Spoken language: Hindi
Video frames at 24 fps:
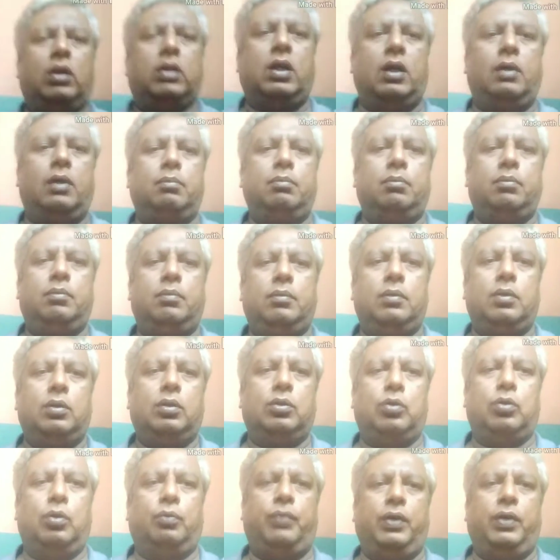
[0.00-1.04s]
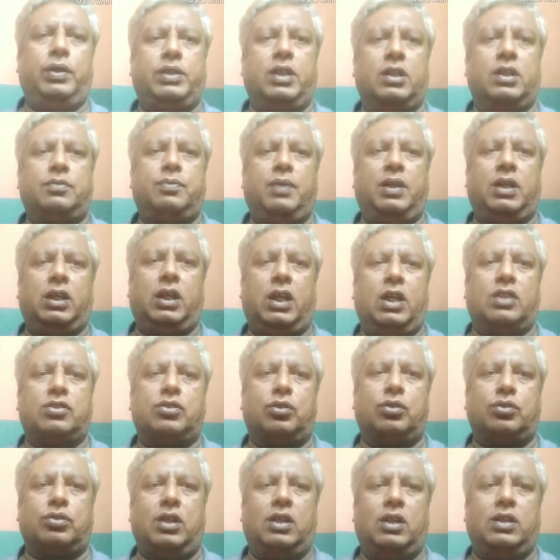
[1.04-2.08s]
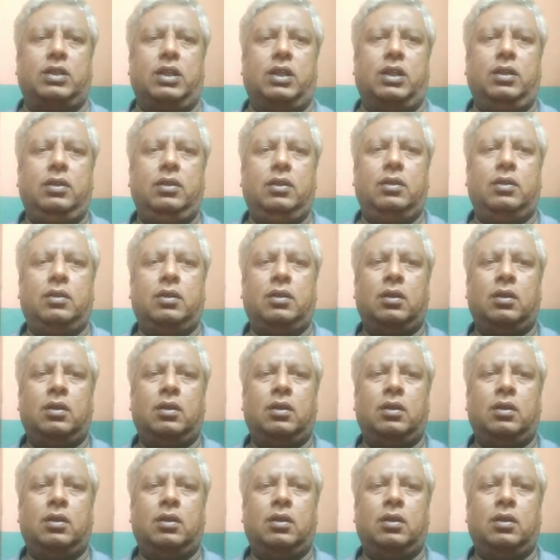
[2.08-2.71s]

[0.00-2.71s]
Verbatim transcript: Welcome to Fitness Medical Society.